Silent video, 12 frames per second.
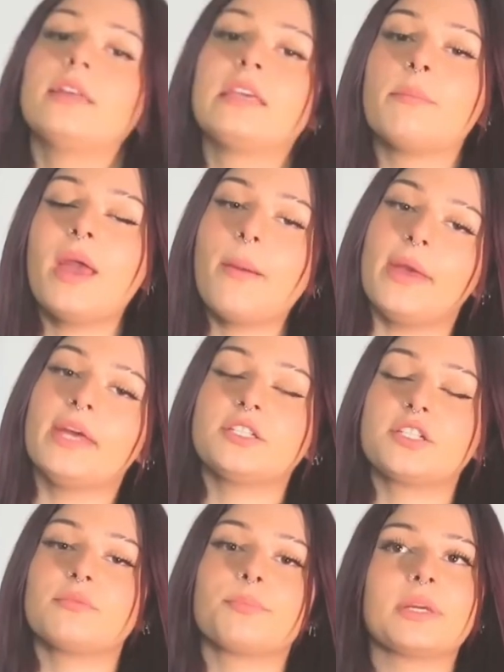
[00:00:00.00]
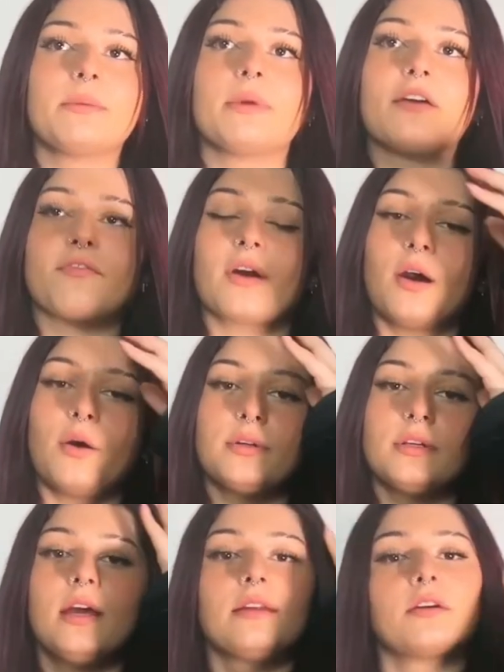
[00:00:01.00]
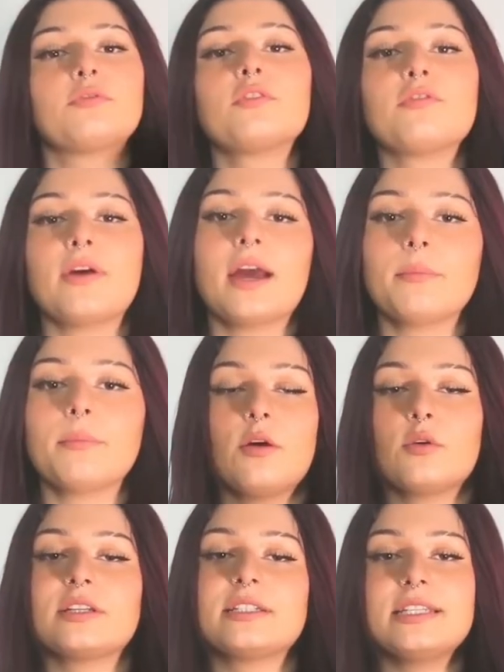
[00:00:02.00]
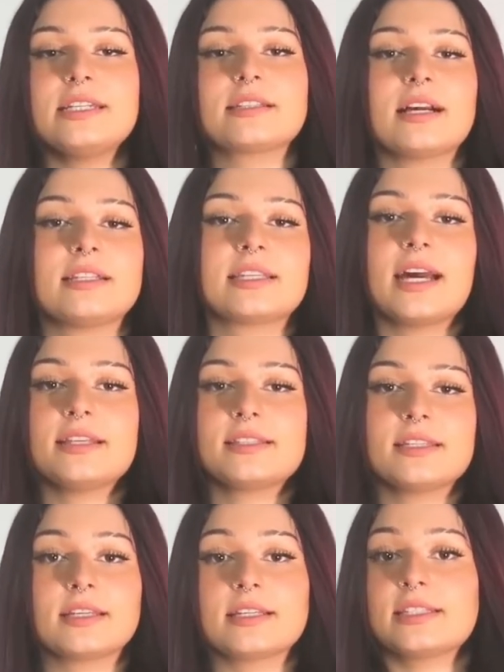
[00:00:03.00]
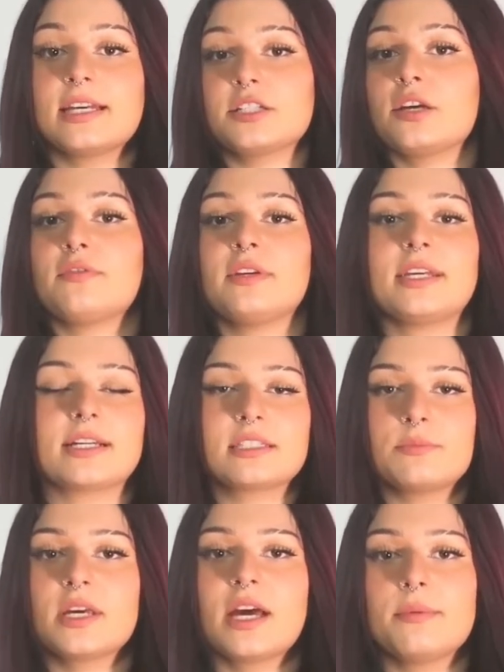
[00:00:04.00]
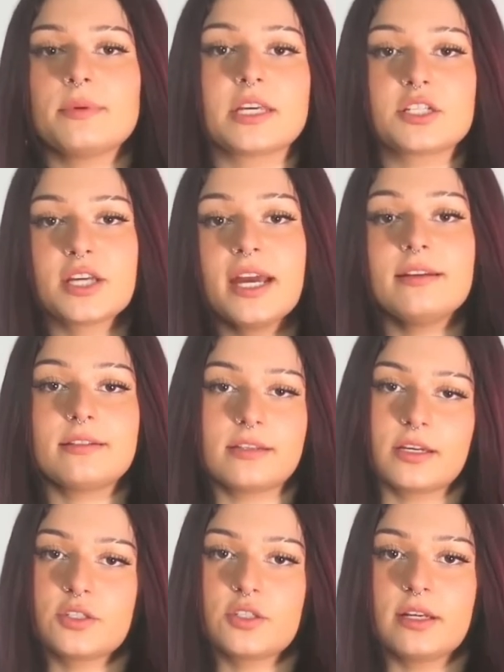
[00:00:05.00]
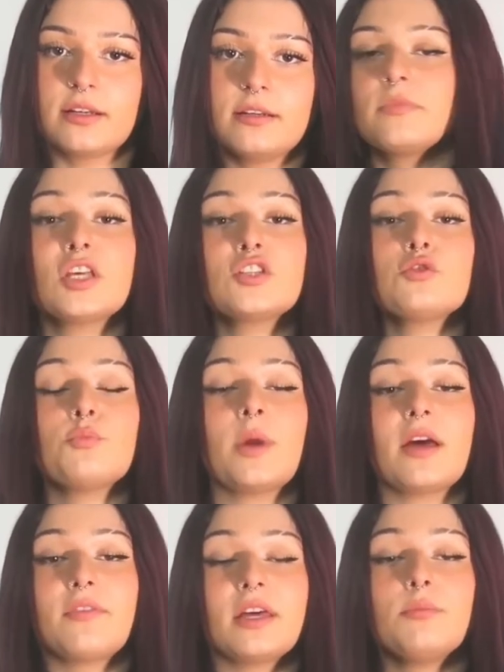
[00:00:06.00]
Je mehr Menschen primär Frauen dafür werben oder dies als einzig gesellschaftlich akzeptables Erscheinen darstellen, desto mehr werden